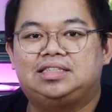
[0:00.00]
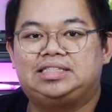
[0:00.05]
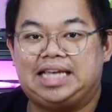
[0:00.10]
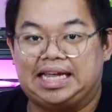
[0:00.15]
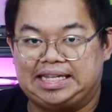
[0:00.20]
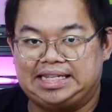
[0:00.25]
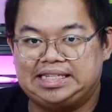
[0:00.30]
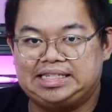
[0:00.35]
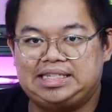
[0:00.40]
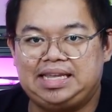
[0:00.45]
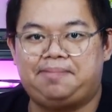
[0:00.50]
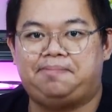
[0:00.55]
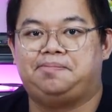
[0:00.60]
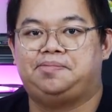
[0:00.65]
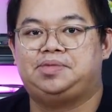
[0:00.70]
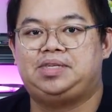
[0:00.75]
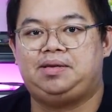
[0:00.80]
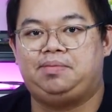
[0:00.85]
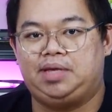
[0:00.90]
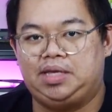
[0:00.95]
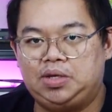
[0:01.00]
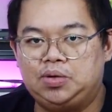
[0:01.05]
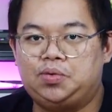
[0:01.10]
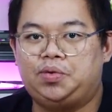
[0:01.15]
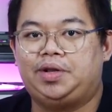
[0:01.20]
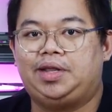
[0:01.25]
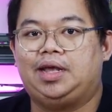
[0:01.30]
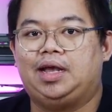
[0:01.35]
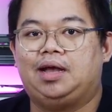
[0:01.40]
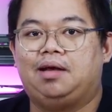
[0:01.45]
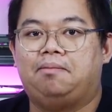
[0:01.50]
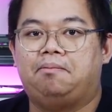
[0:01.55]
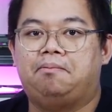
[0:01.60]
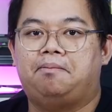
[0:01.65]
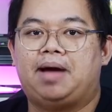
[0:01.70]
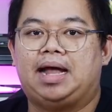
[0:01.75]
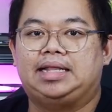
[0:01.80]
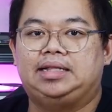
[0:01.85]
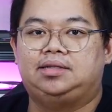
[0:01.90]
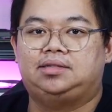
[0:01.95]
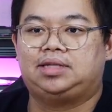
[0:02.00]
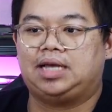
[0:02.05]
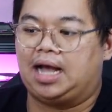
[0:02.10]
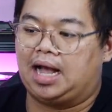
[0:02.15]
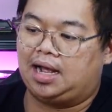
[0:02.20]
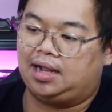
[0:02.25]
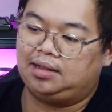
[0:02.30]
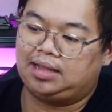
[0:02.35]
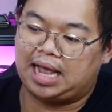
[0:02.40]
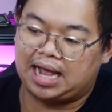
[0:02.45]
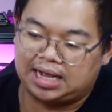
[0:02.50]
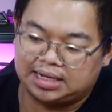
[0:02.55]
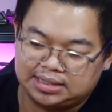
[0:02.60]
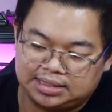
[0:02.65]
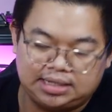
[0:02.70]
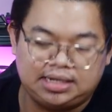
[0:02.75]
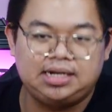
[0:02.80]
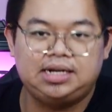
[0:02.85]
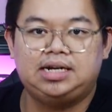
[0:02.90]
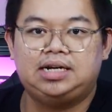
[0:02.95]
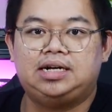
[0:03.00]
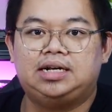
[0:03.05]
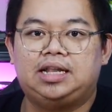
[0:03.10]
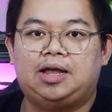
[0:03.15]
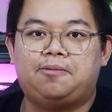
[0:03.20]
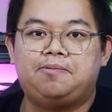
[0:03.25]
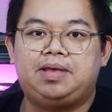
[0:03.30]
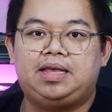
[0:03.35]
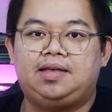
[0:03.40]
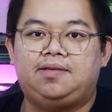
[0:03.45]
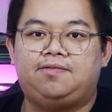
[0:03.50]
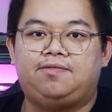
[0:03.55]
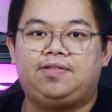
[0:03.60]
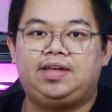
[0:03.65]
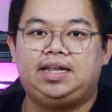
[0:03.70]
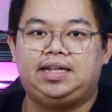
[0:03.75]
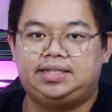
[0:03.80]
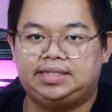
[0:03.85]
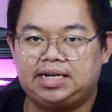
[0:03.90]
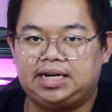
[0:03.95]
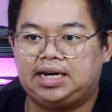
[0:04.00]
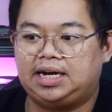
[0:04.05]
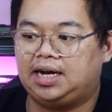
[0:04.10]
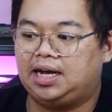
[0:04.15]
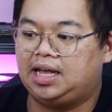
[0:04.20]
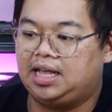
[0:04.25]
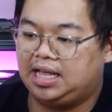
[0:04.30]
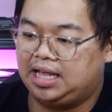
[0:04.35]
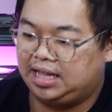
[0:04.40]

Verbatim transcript: Gen 10 CPU เนี่ยมันจะน่าซื้อแล้วมีฟีเจอร์